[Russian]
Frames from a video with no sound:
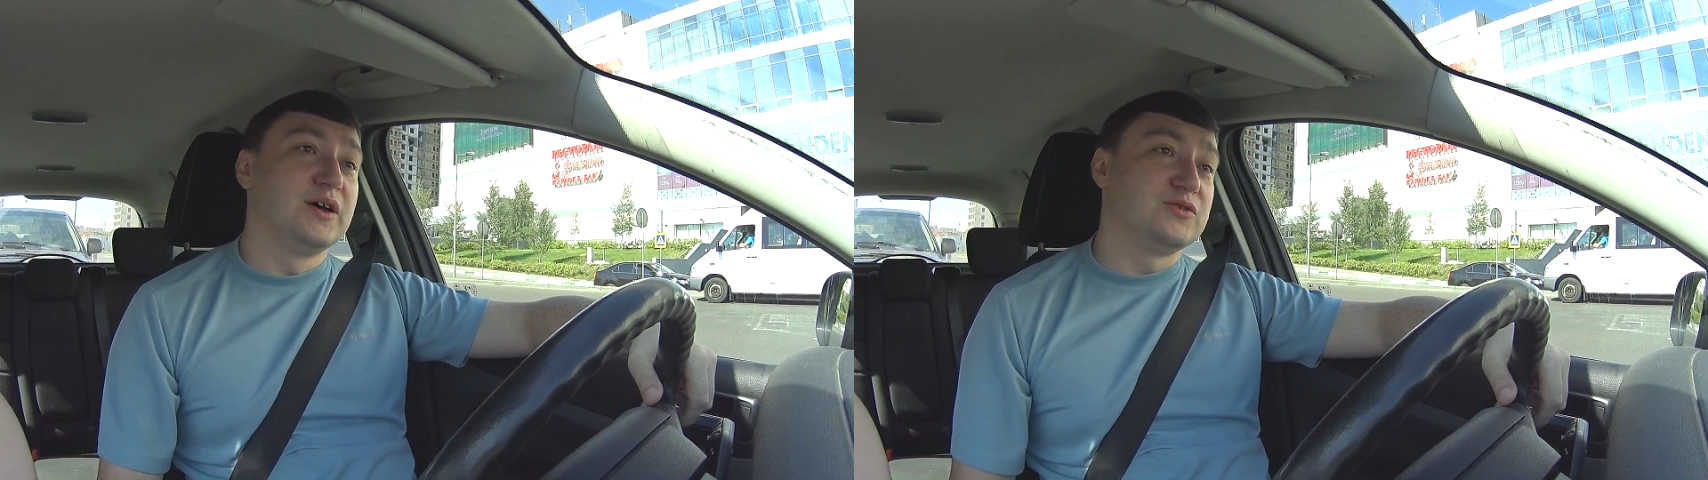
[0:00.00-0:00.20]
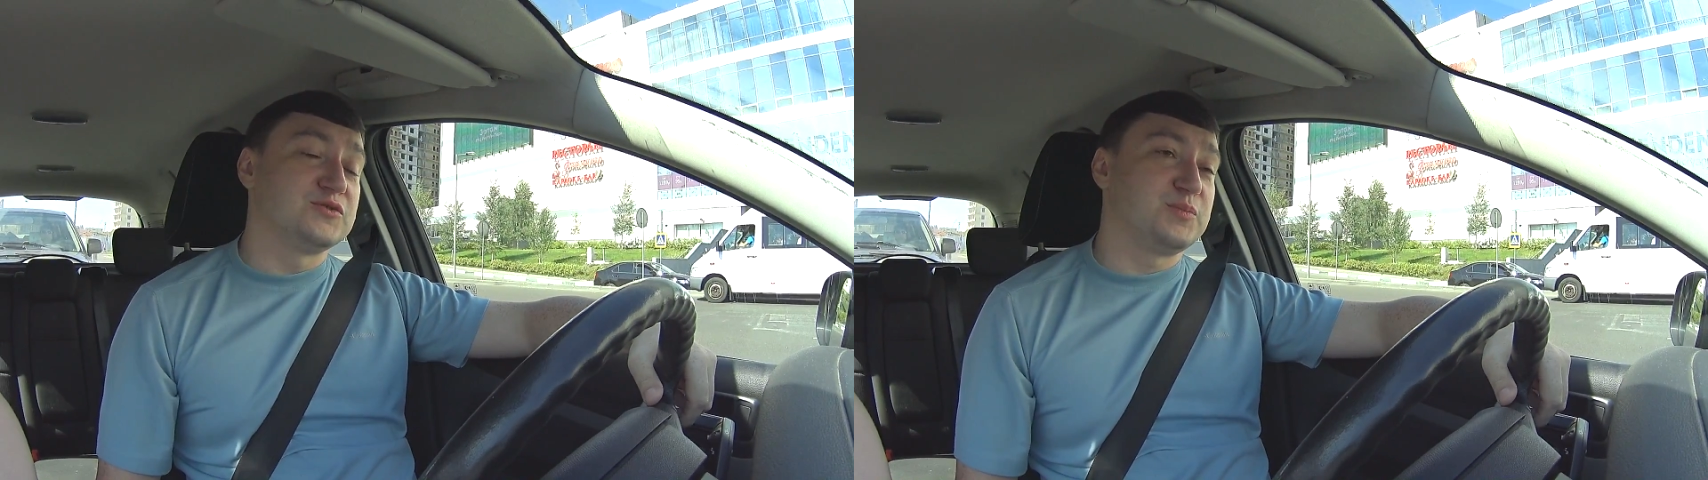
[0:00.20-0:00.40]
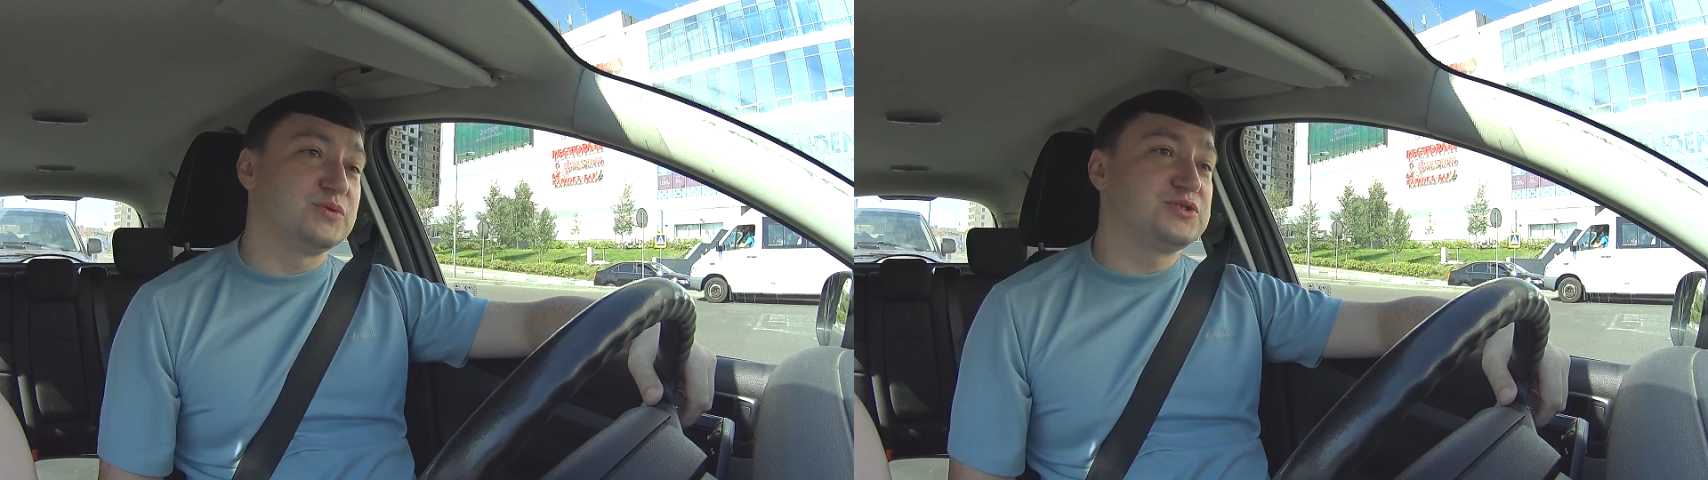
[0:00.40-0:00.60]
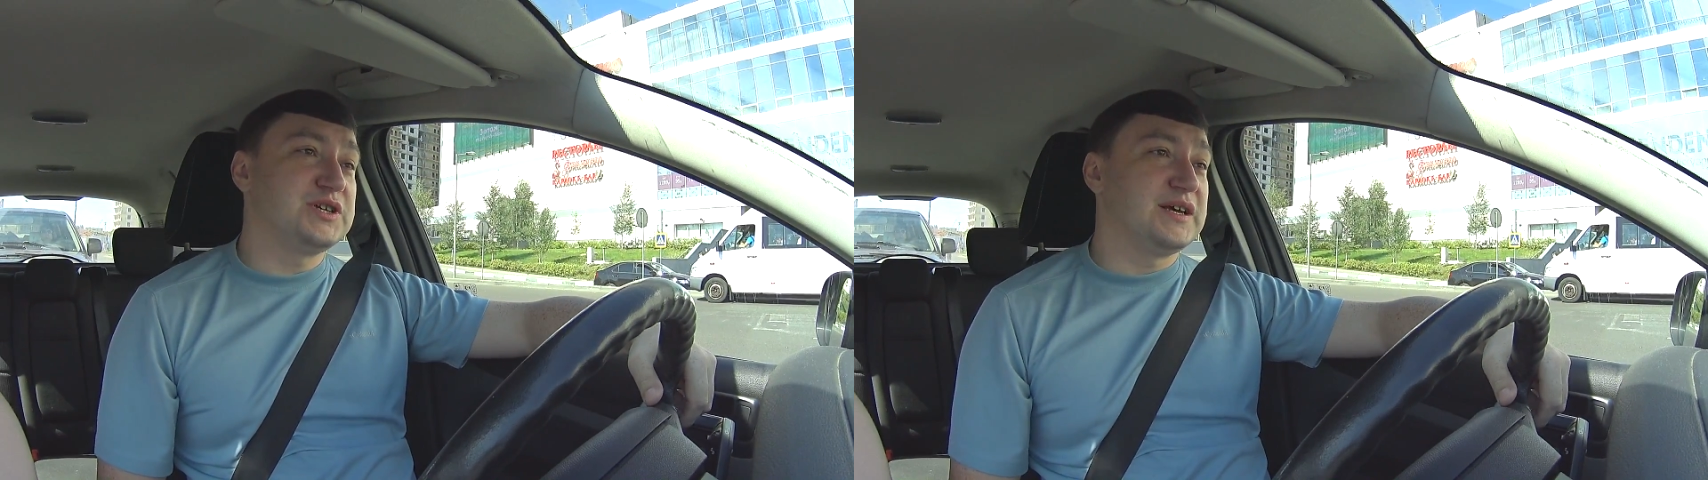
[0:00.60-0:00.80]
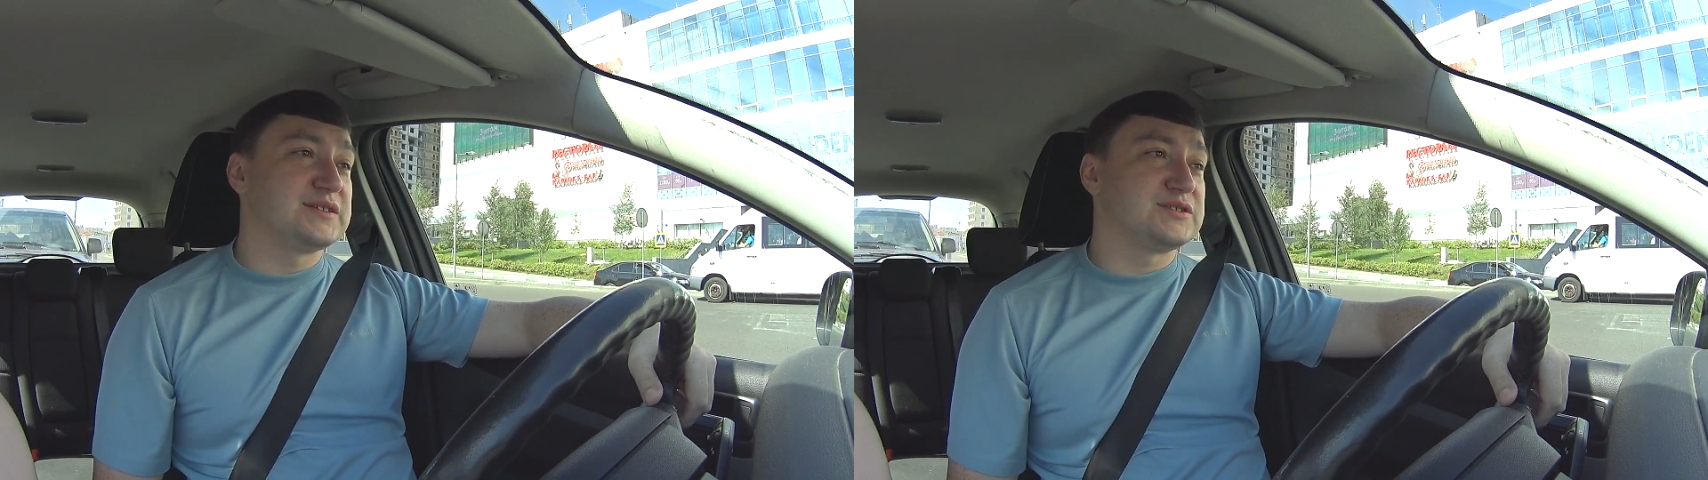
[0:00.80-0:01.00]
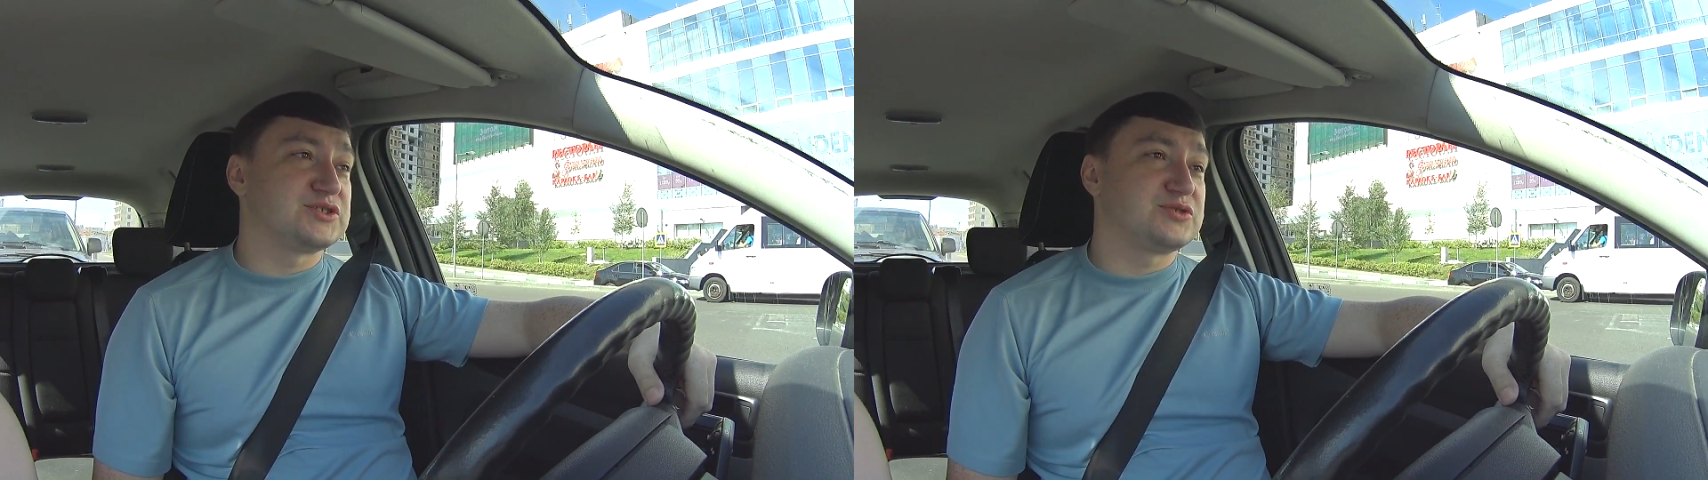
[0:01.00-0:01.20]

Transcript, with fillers: То есть получается,